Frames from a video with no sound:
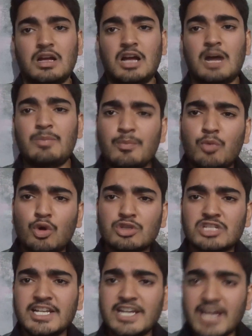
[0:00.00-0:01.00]
अबे
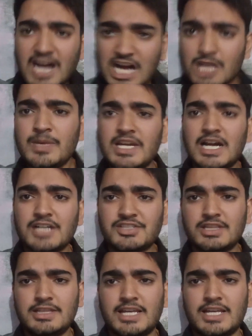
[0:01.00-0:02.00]
बोसड़ी की आंख में नाच
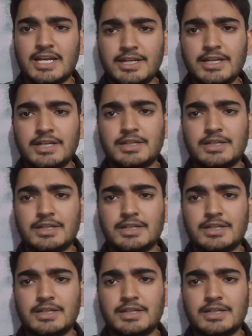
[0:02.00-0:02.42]
सकती है के